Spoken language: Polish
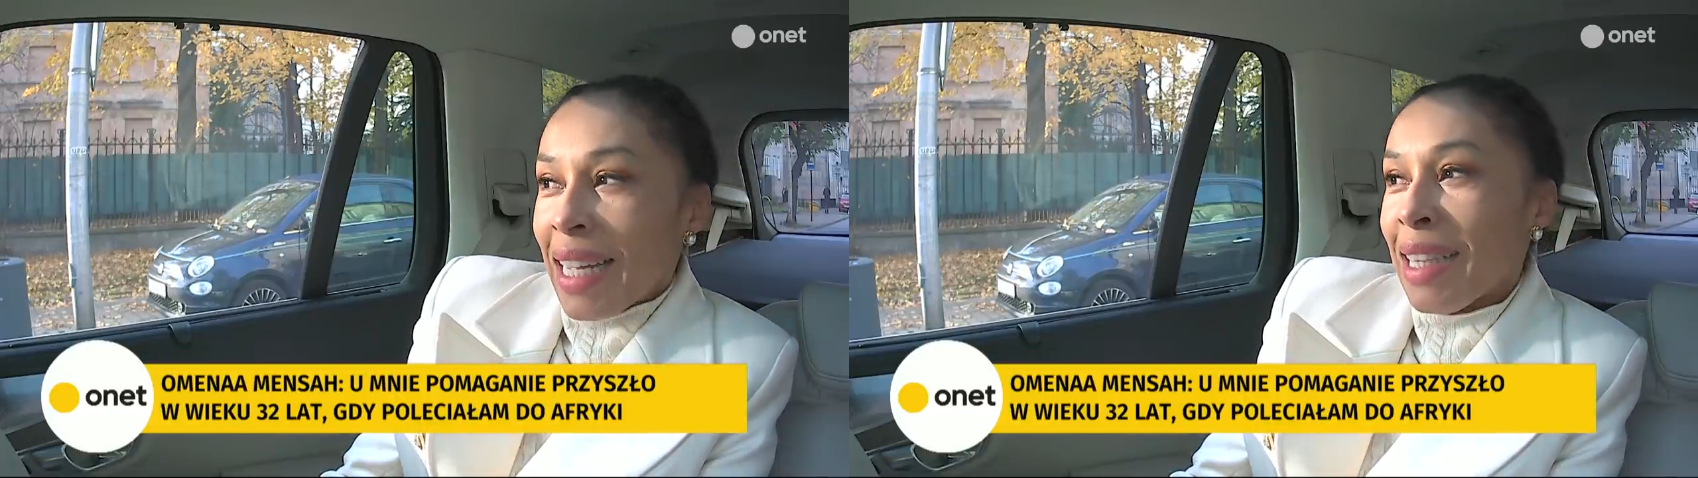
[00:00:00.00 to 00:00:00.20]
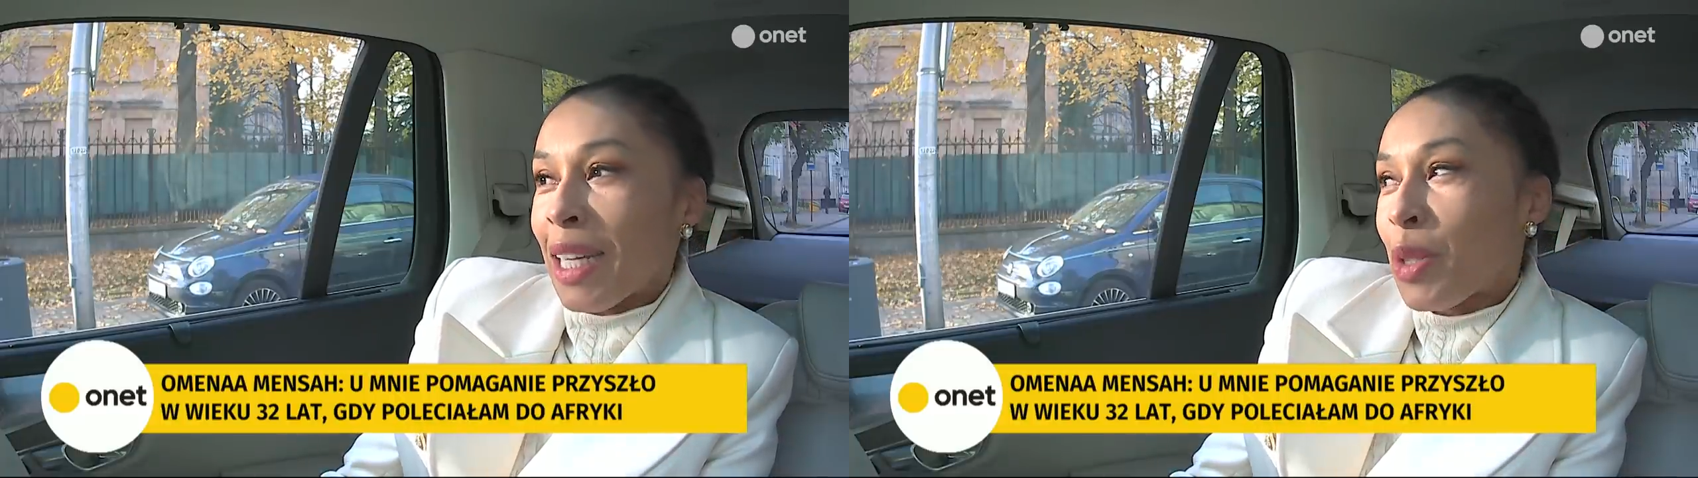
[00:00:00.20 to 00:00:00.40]

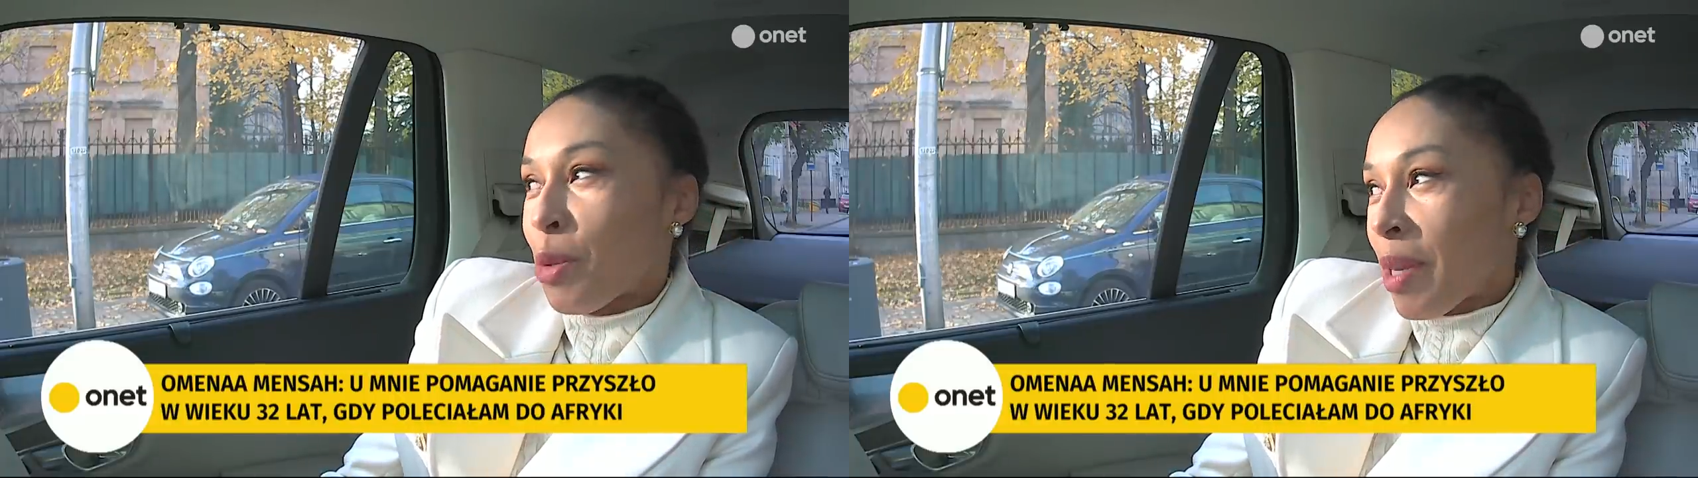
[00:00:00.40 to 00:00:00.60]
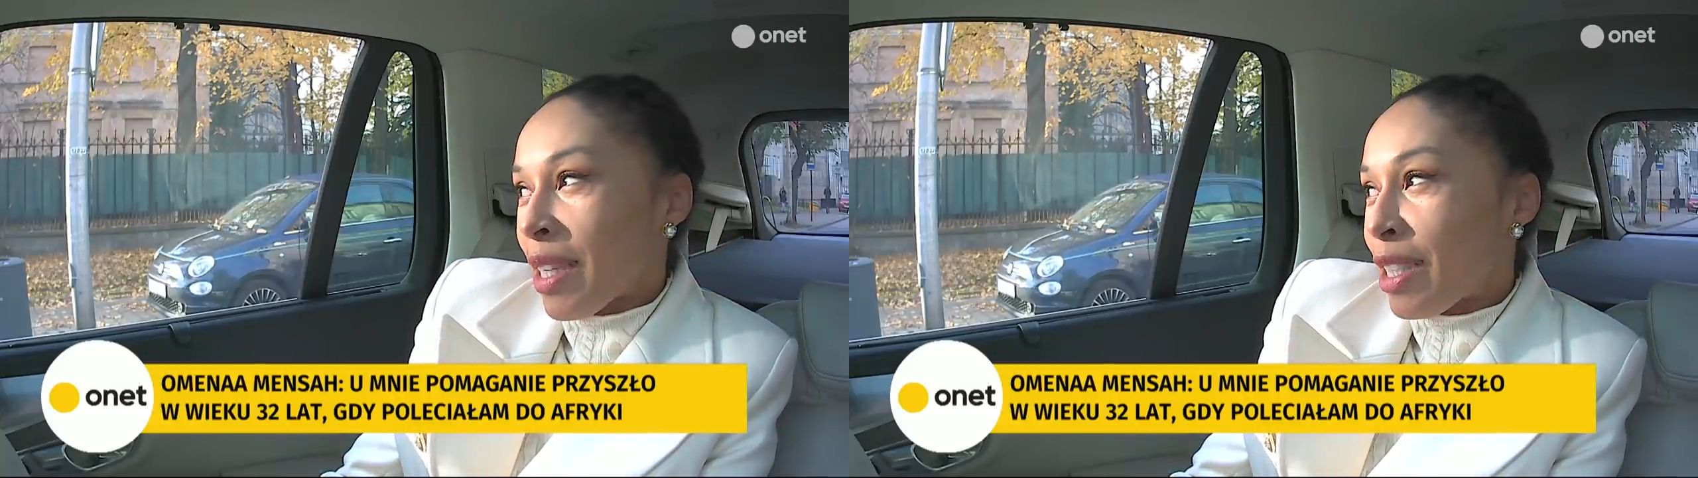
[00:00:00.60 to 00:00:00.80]

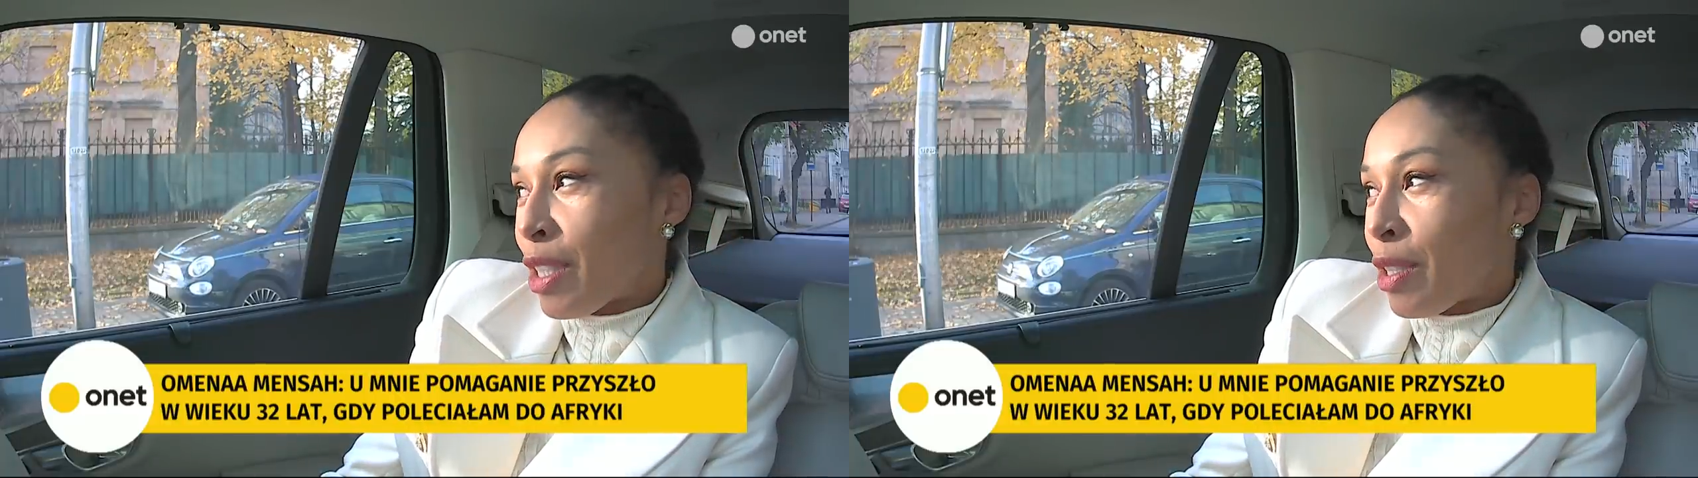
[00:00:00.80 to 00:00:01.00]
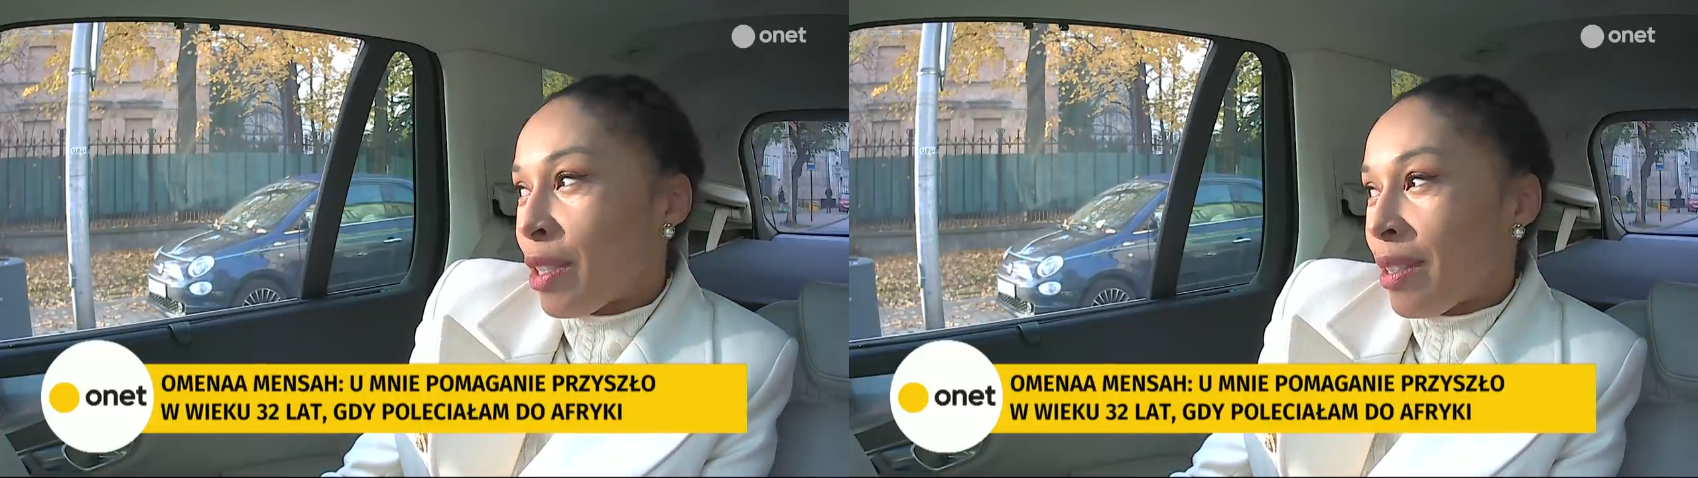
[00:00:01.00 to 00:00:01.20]
Natomiast
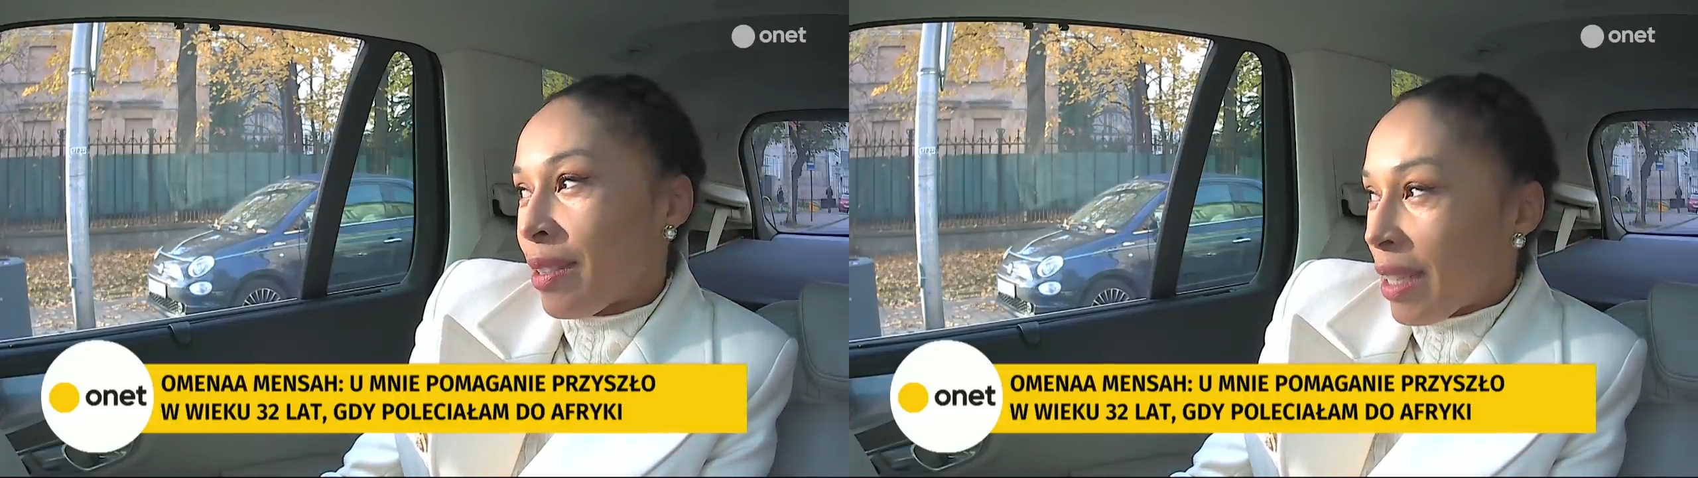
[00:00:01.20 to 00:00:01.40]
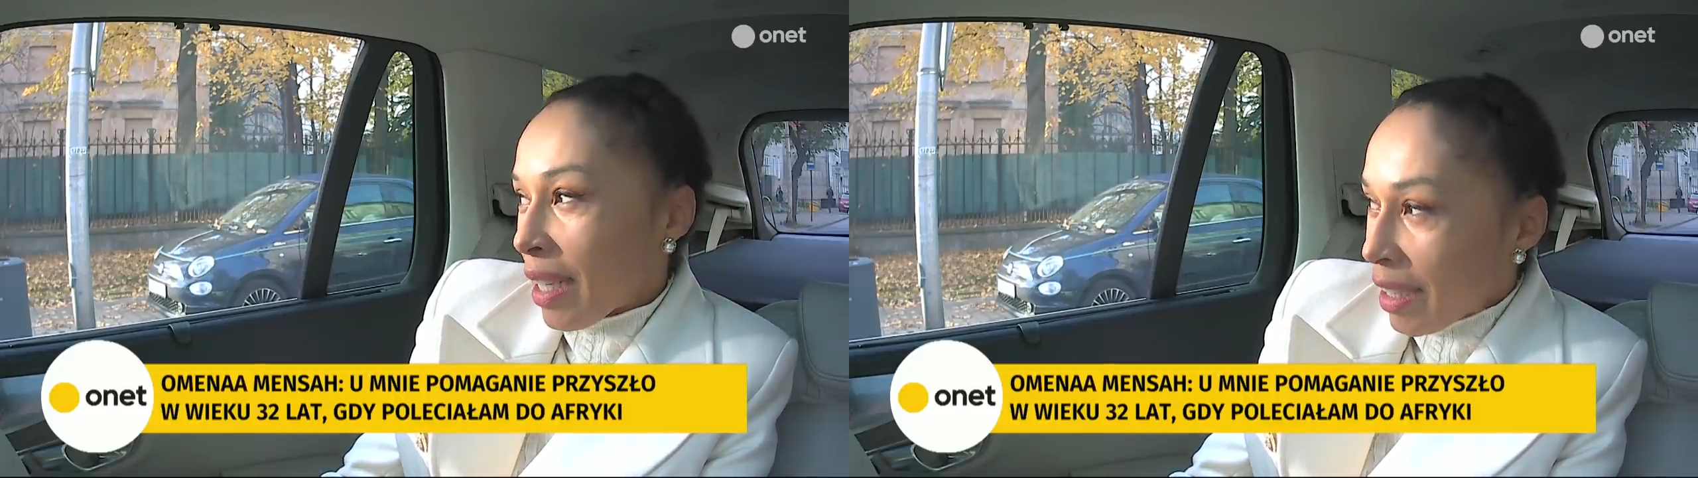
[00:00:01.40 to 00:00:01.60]

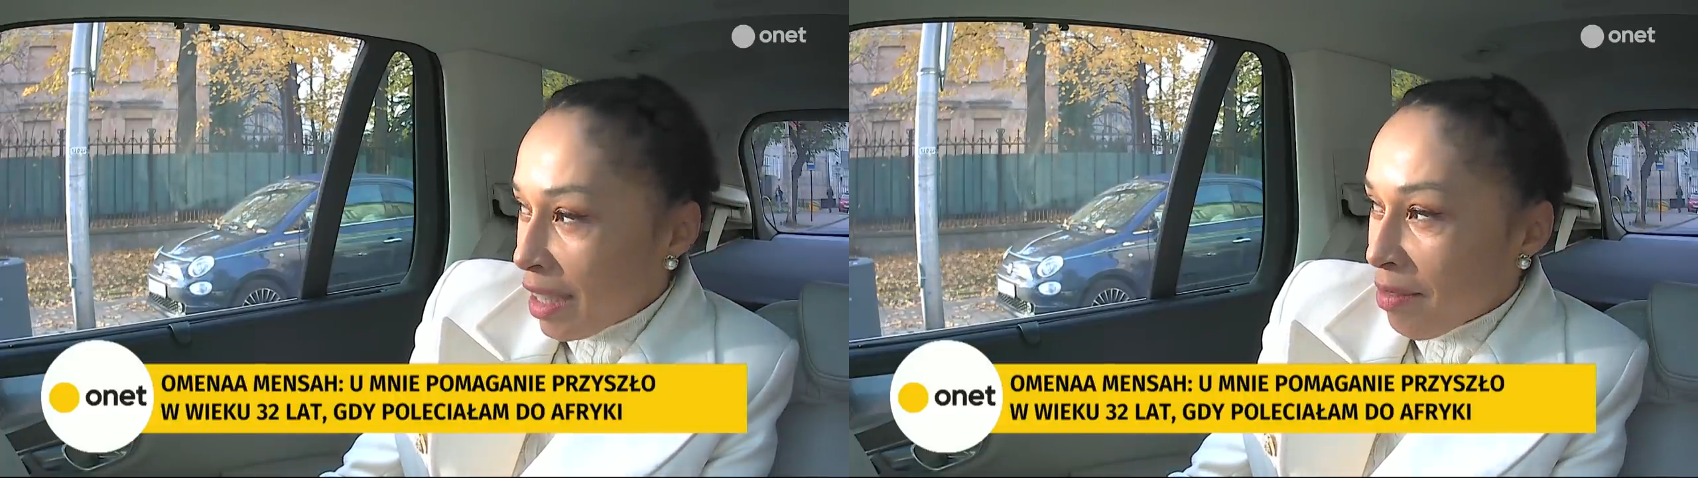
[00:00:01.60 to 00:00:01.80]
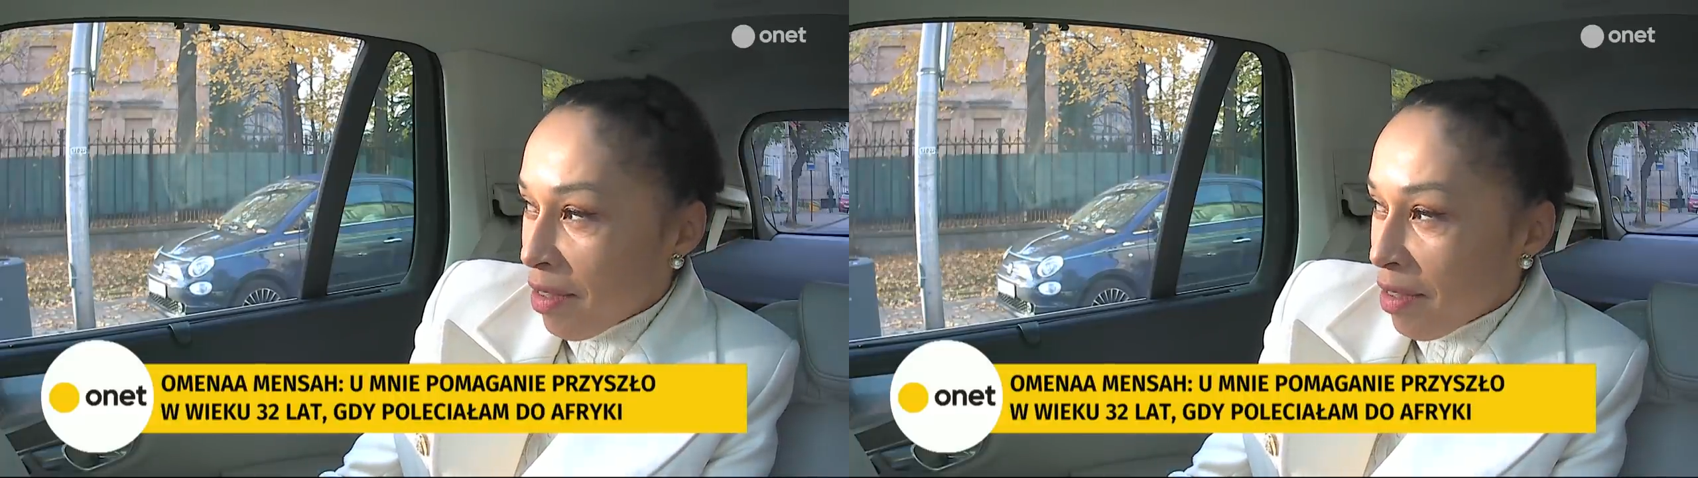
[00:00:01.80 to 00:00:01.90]
taki